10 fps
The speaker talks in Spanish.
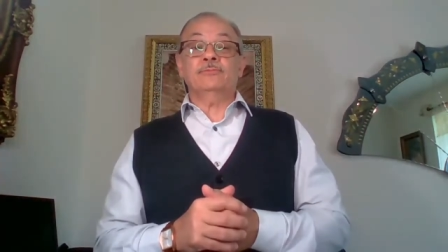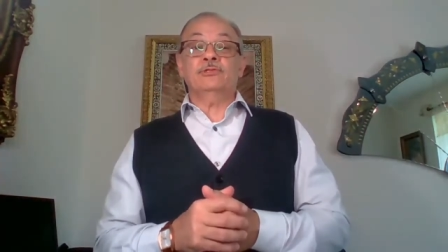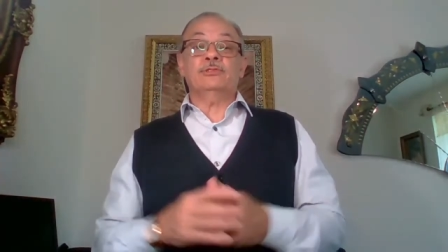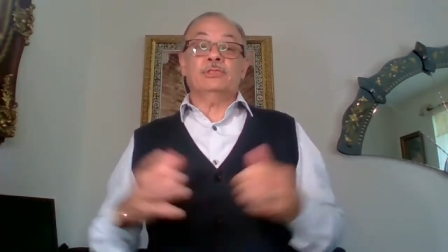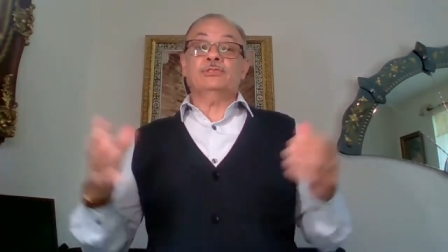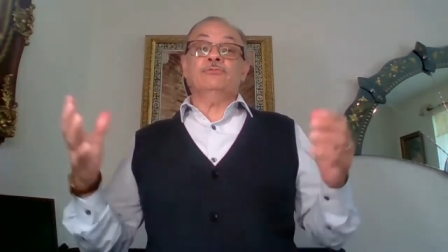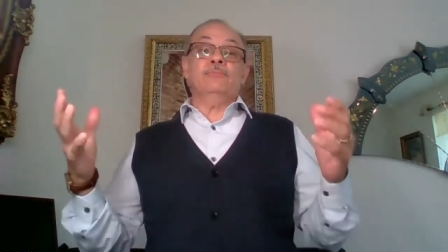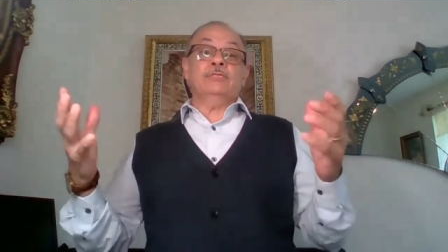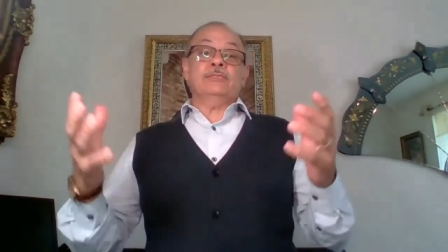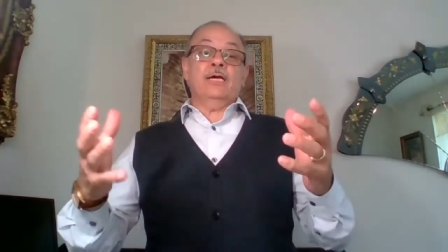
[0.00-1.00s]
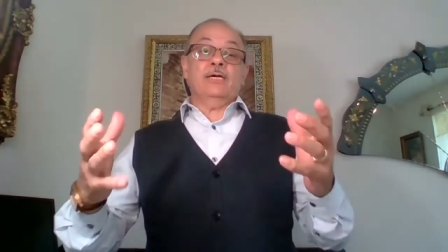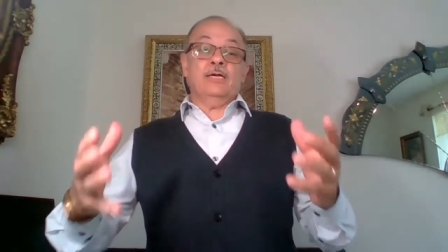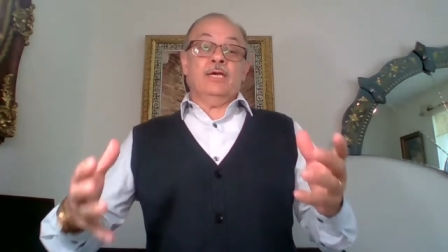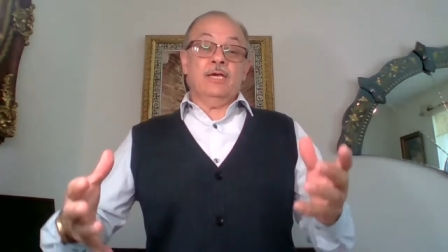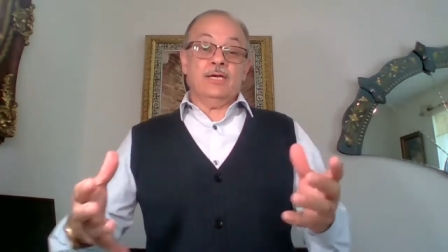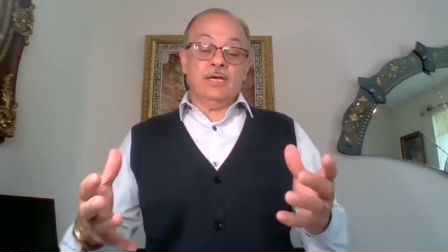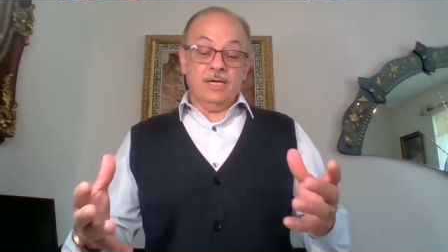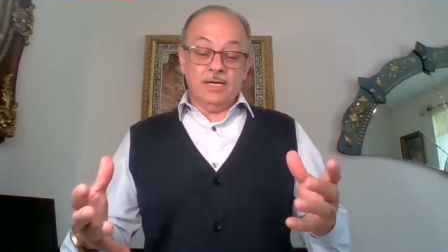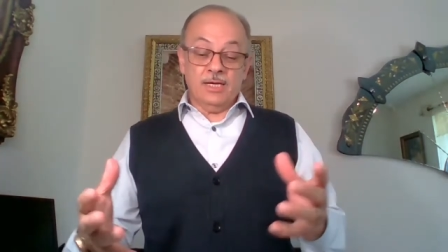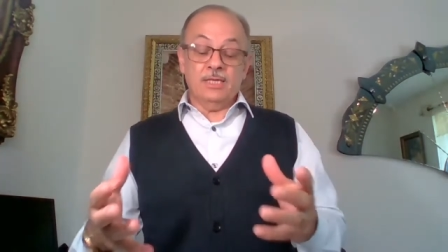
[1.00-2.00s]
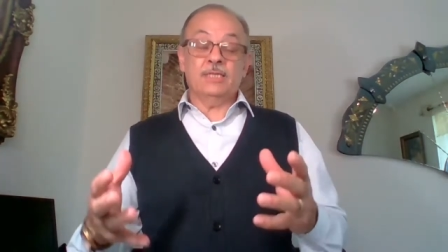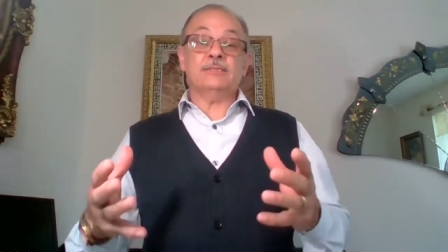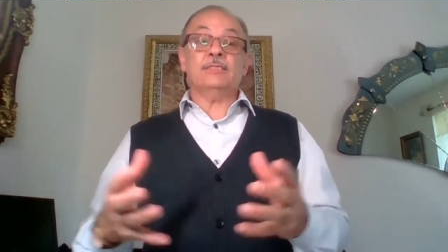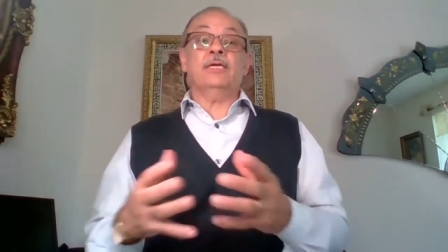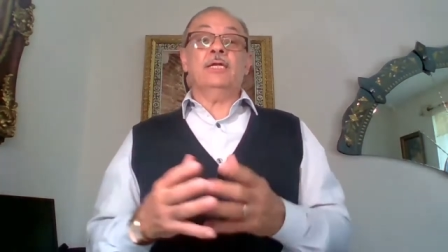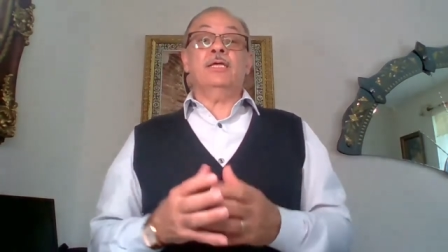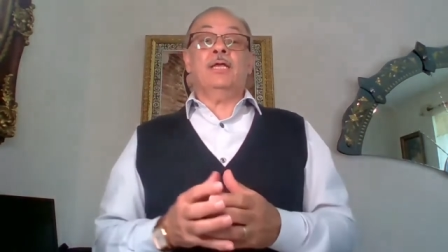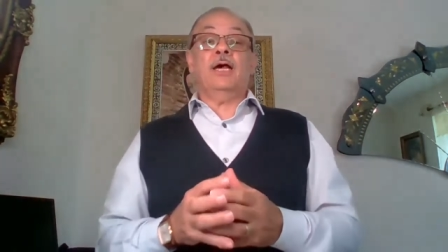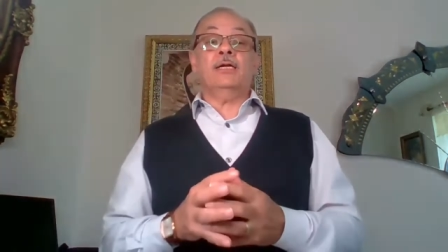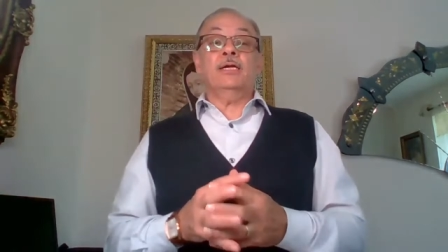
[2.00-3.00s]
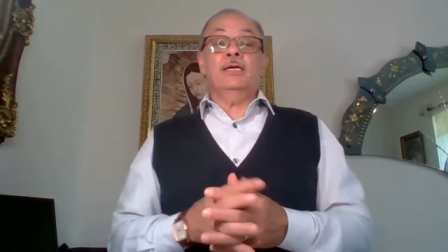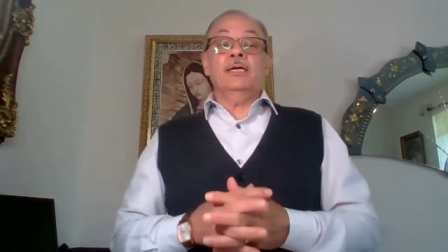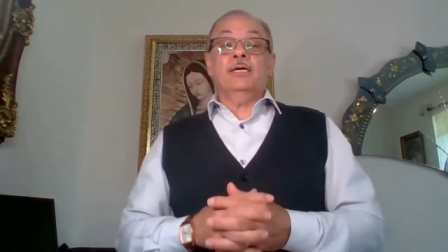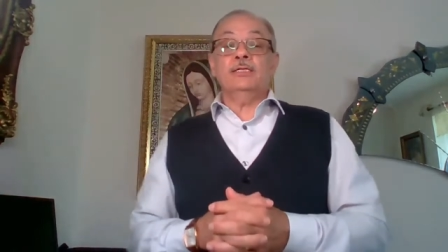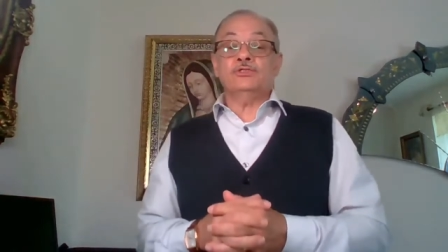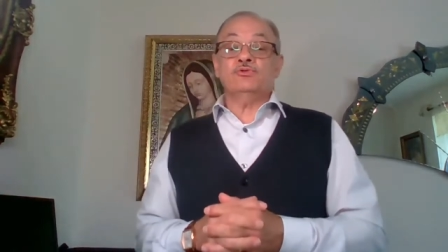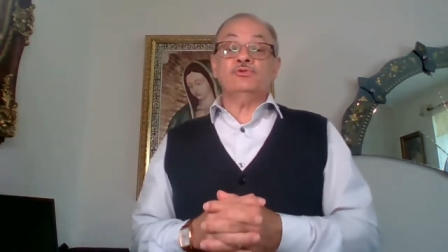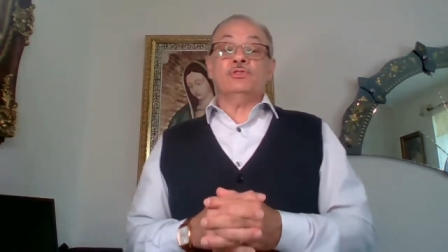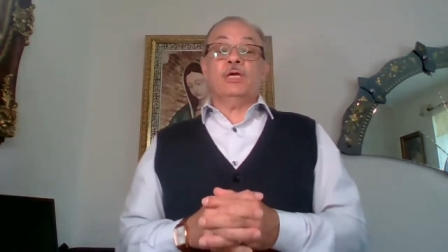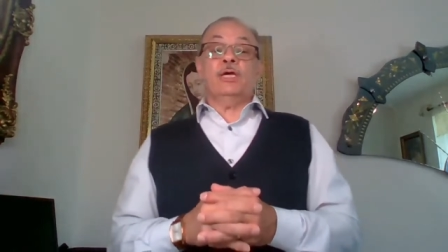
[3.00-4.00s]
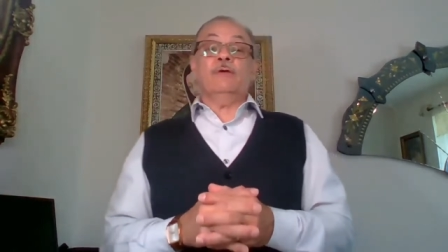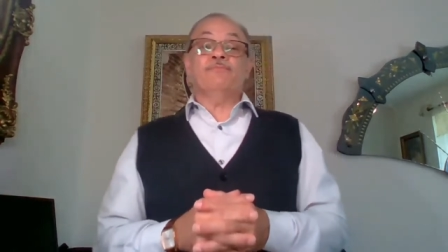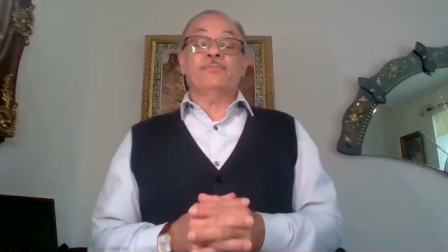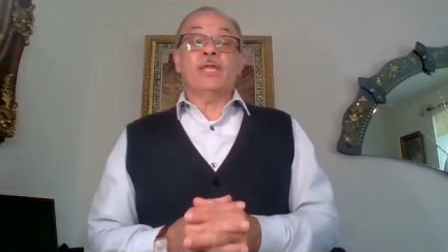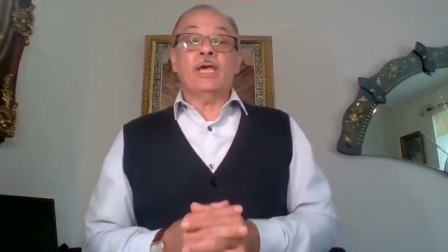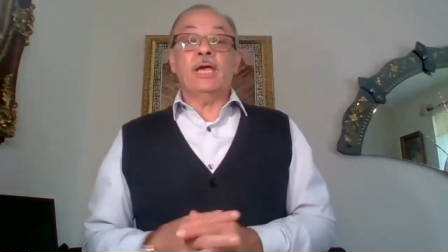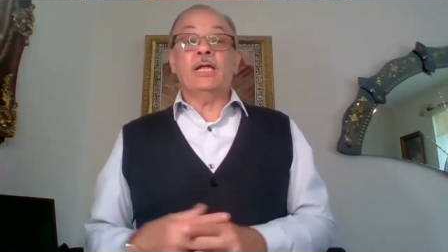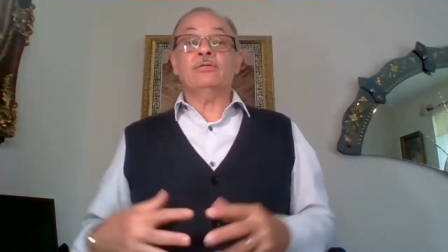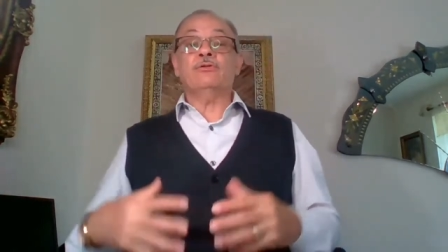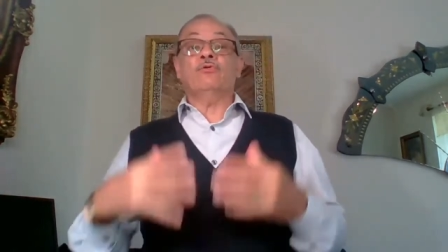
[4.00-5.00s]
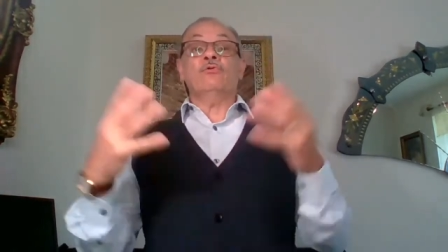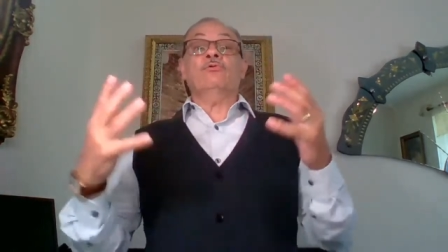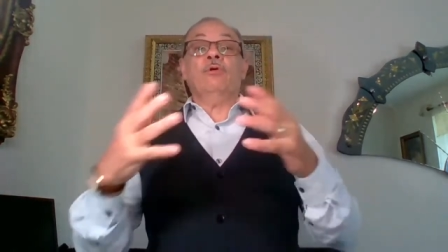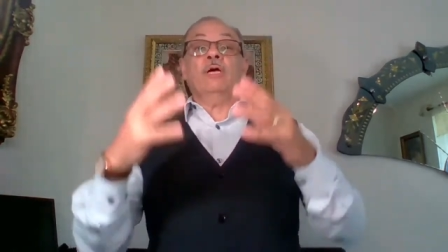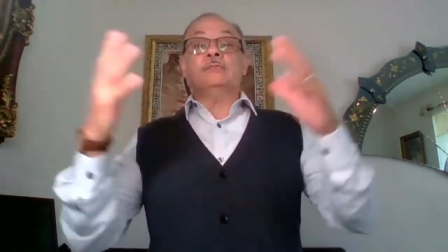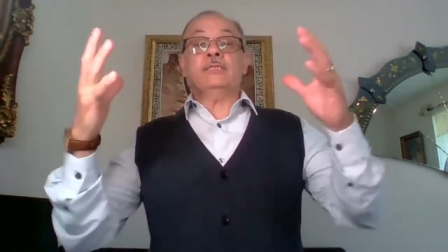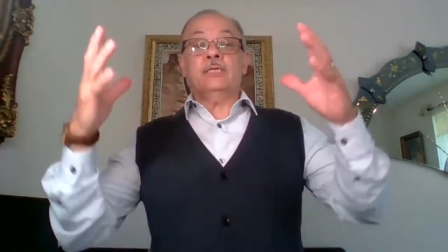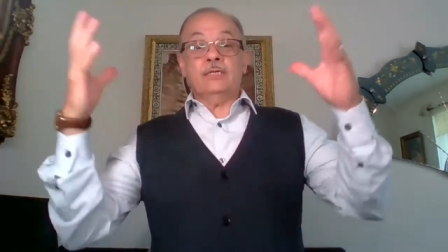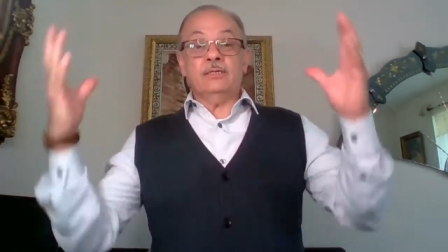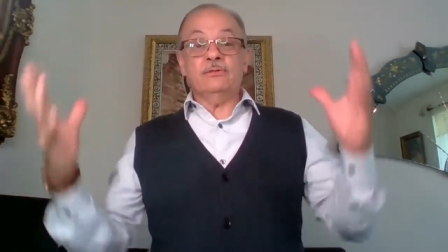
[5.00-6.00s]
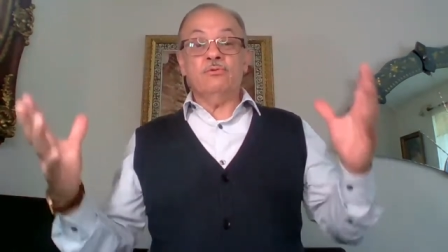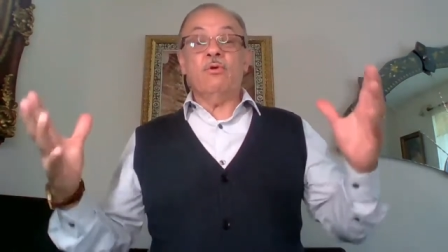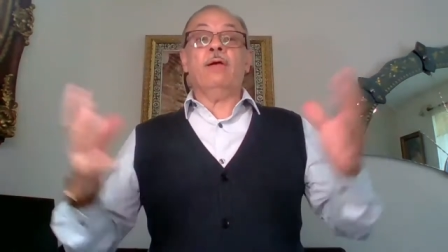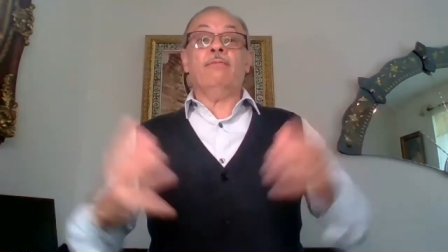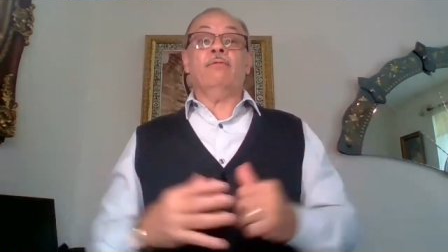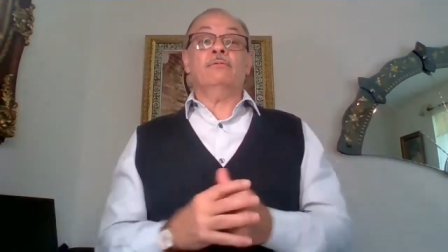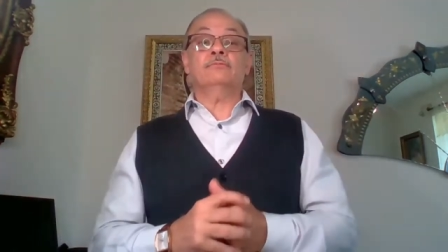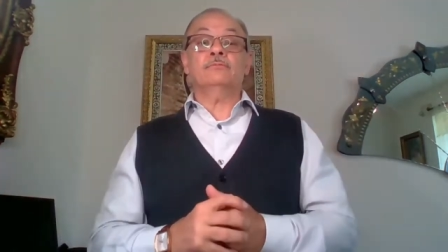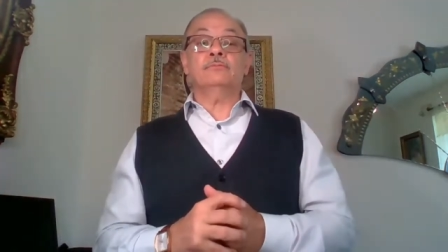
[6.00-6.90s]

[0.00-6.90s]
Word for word: Entonces es un mensaje que, que, les quiere dar Jesús que, que Él todo lo hace nuevo,